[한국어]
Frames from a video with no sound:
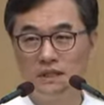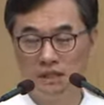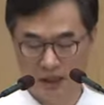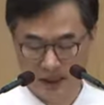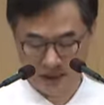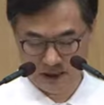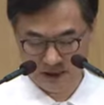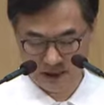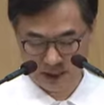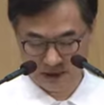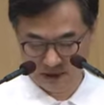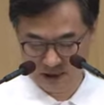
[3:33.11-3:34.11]
하지
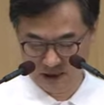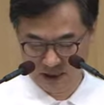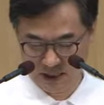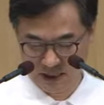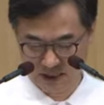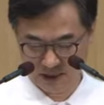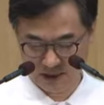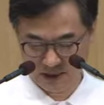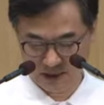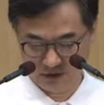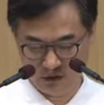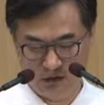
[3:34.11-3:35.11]

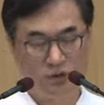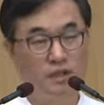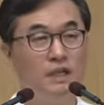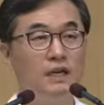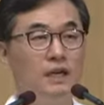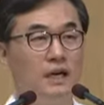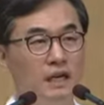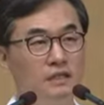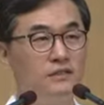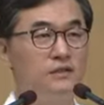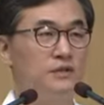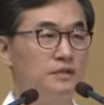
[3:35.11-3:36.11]
않으신다라고
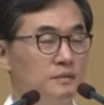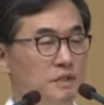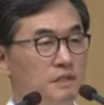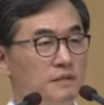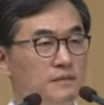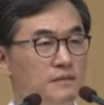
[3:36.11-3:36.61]
하는 것입니다.